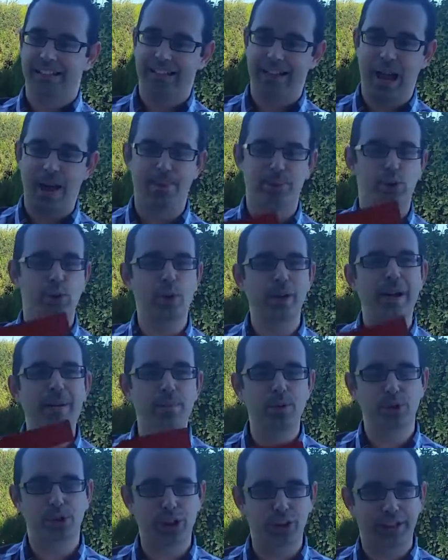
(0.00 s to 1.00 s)
Eh, suena
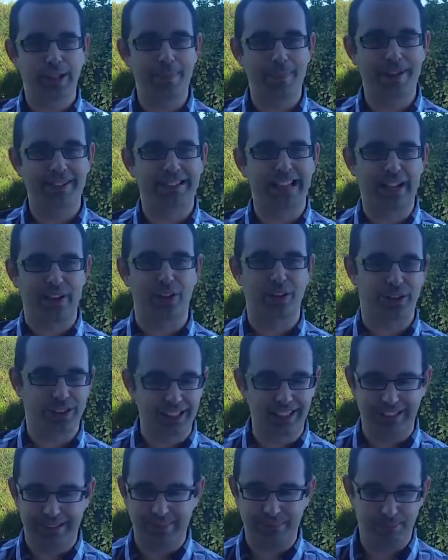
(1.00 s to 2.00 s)
mucho este petardo,
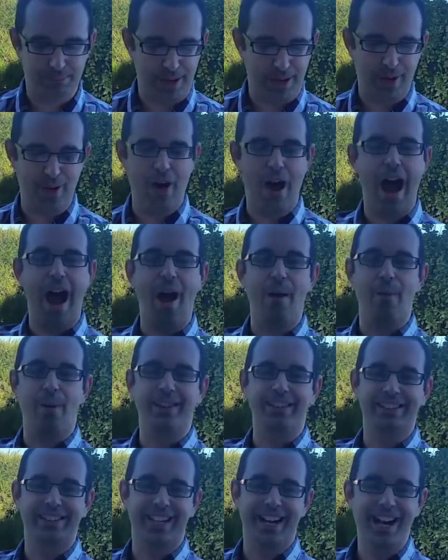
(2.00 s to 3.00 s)
sí, pero
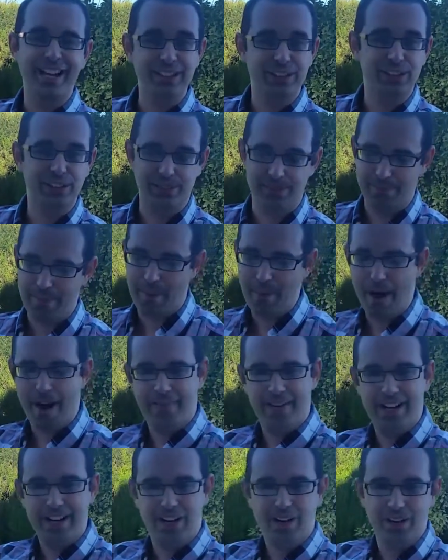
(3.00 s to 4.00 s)
¿aguantará esto? Vamos
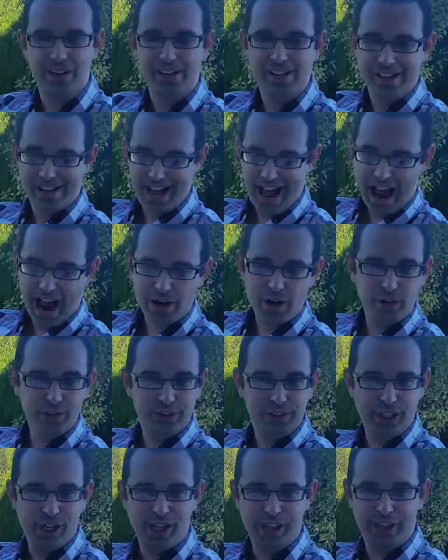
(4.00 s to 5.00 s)
a verlo a
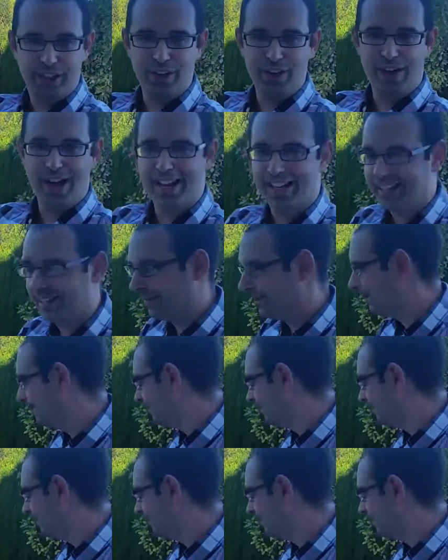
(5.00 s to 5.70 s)
continuación aquí.